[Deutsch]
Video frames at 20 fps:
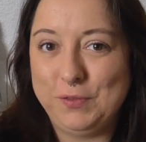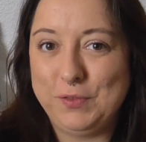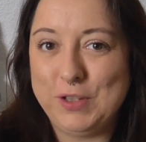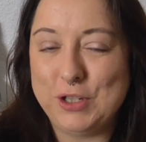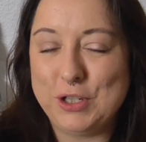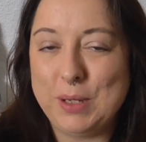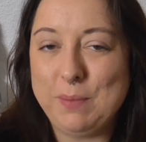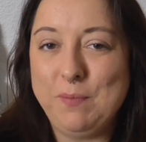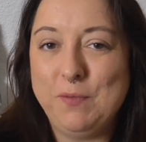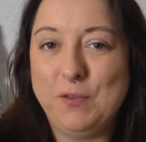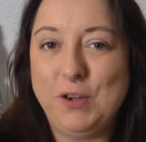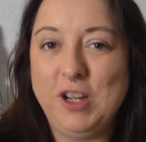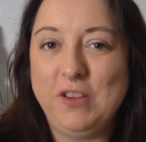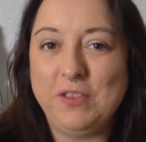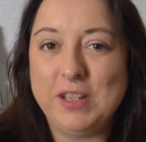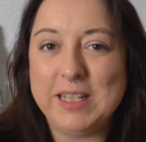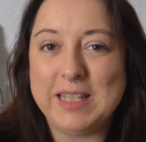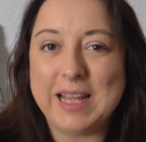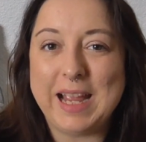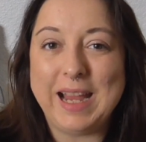Der Steppenwolf
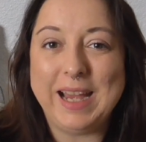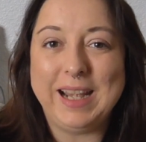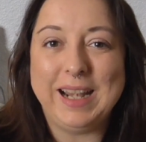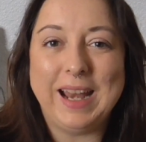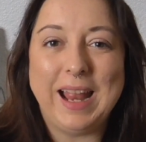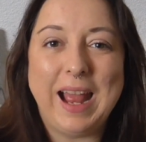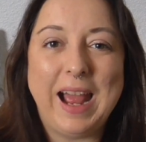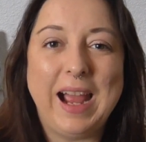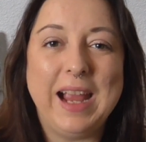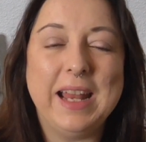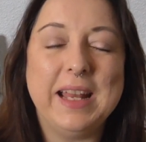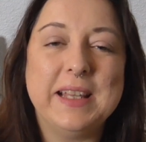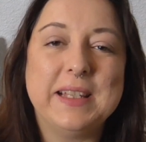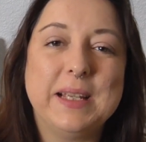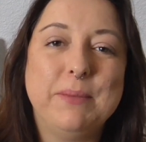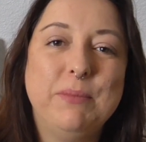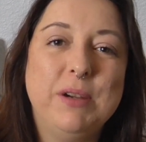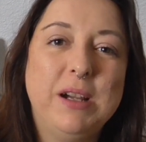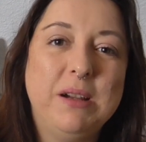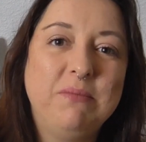ist ein
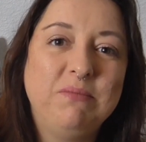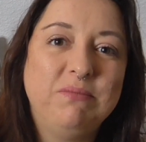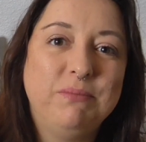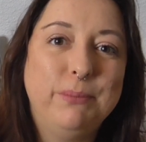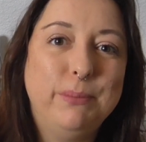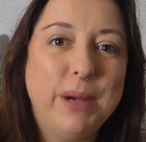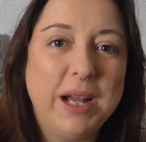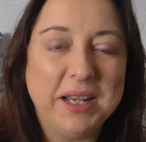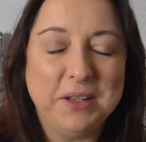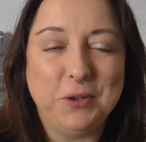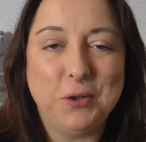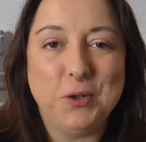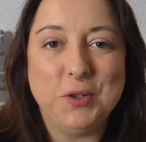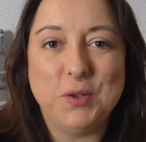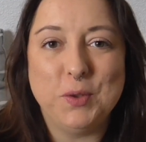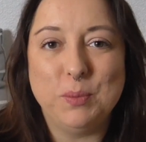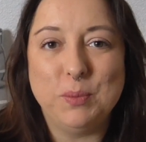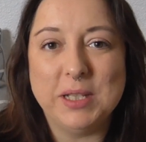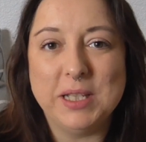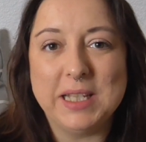einsamer Mann,
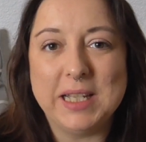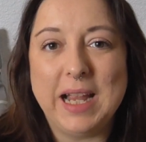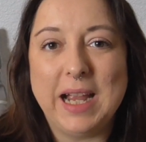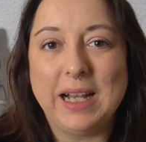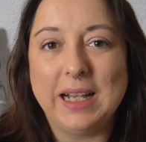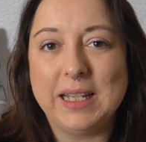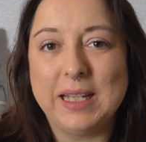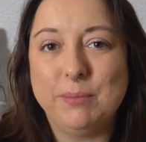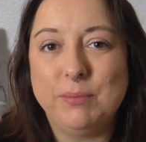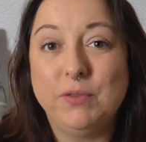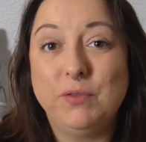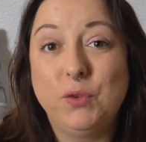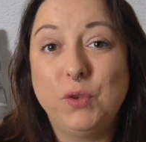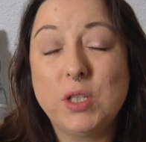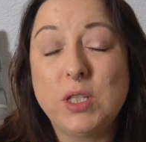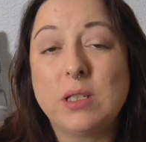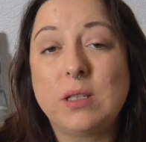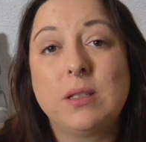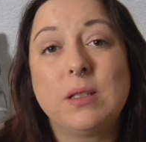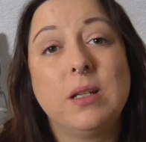könnte man sagen, der
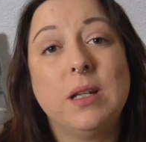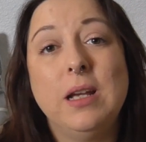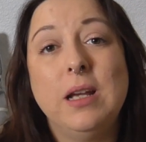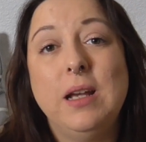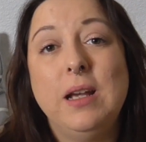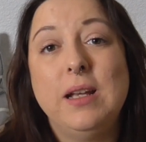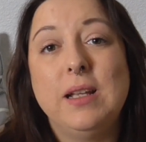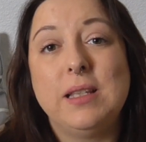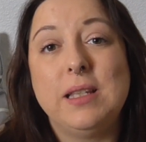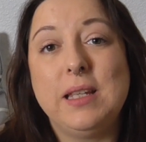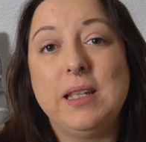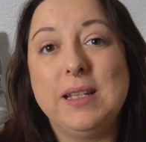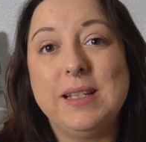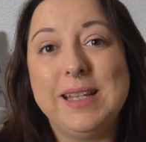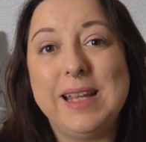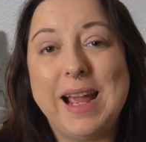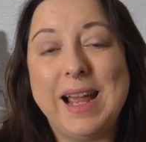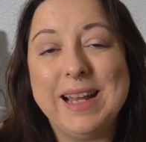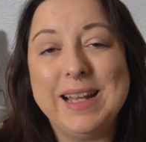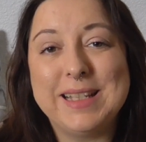bewusst sich in
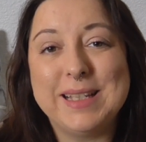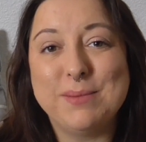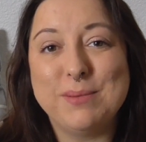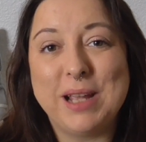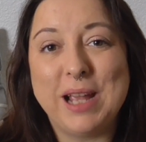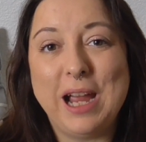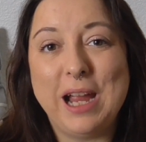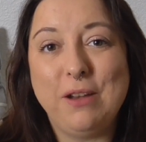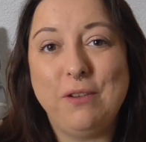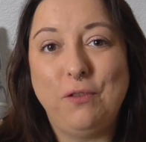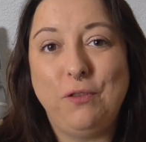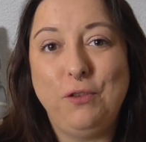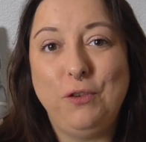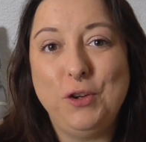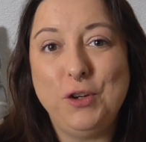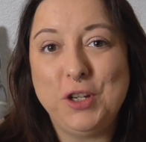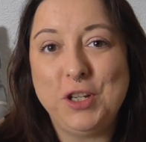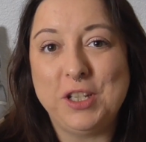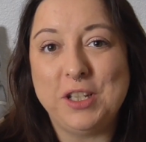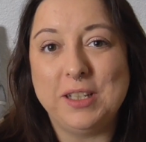die Einsamkeit
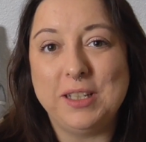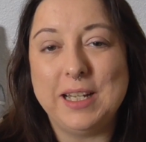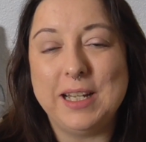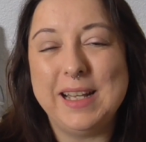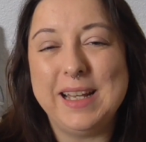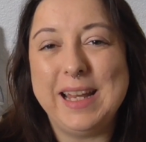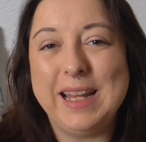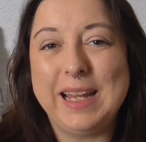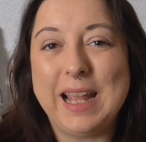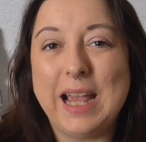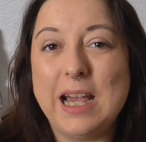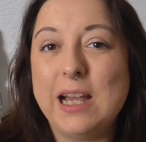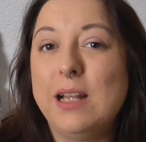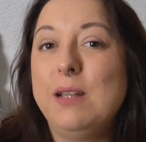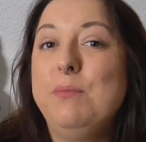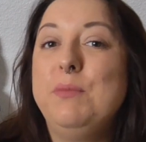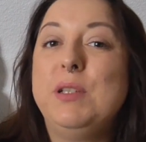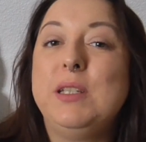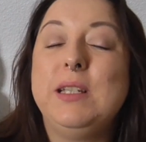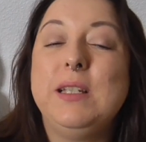flüchtet, denn er
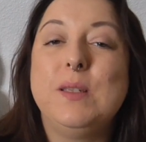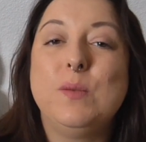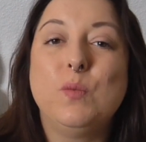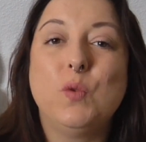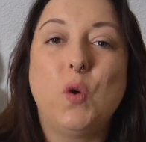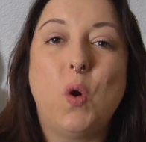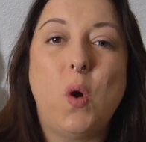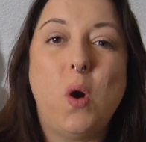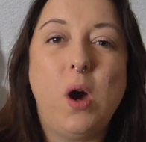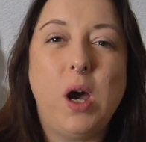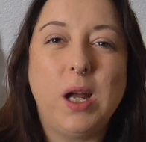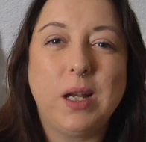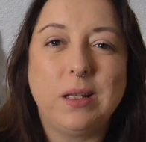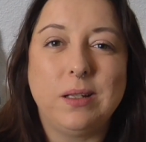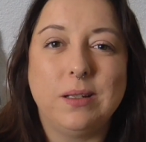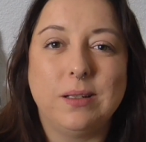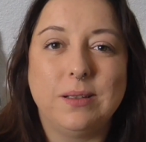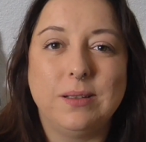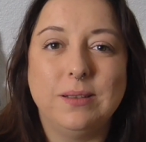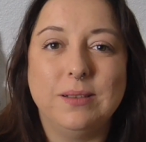kann mit diesem
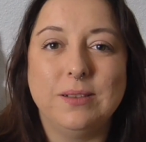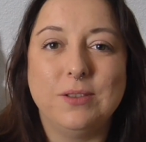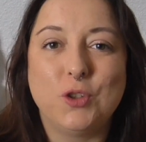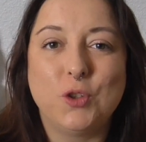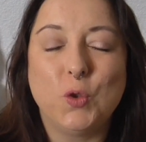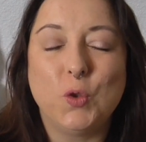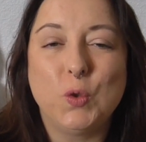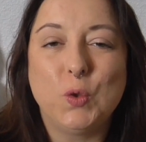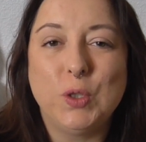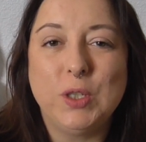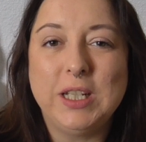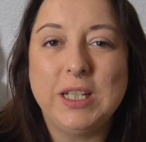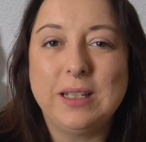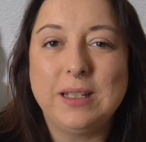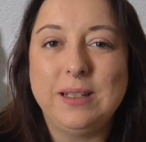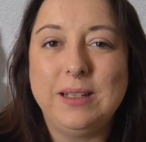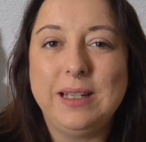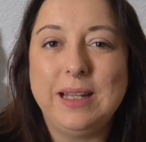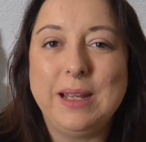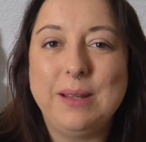geordneten,
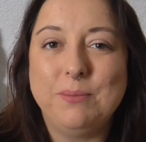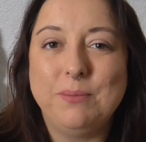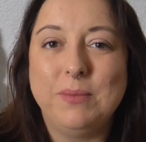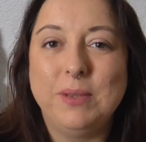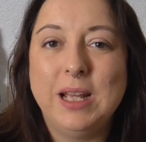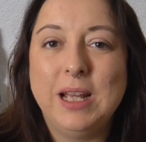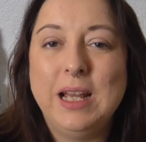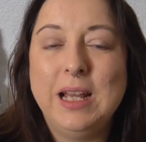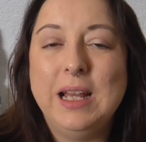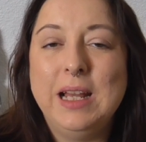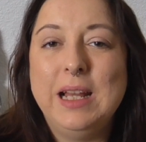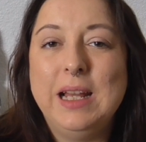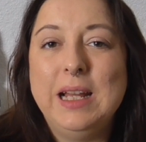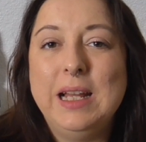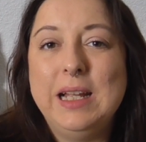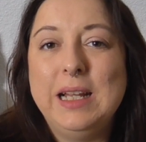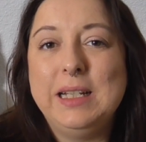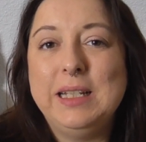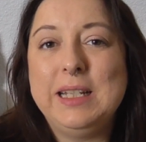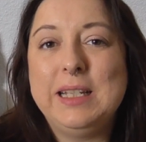strukturierten Leben
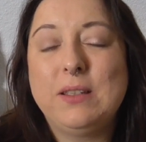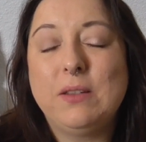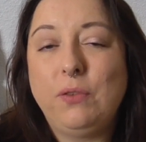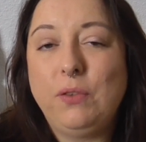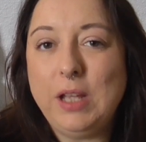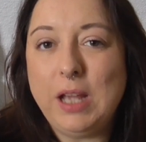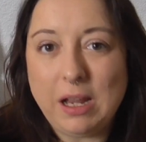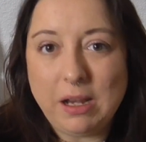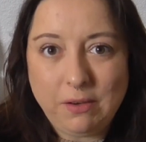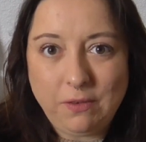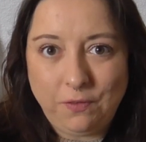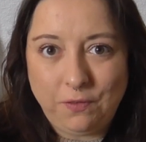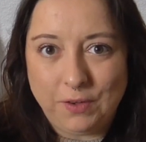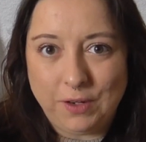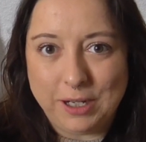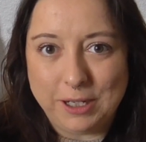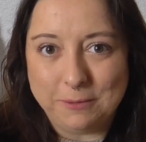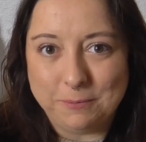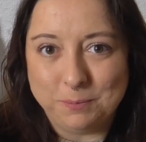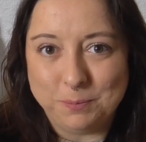nicht so viel
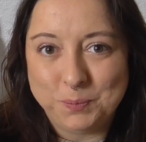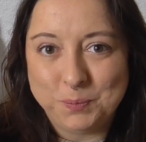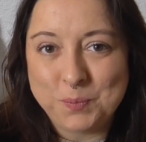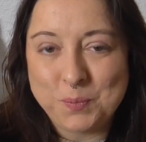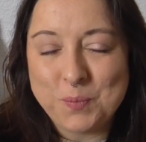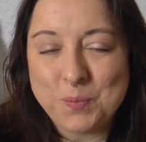anfangen.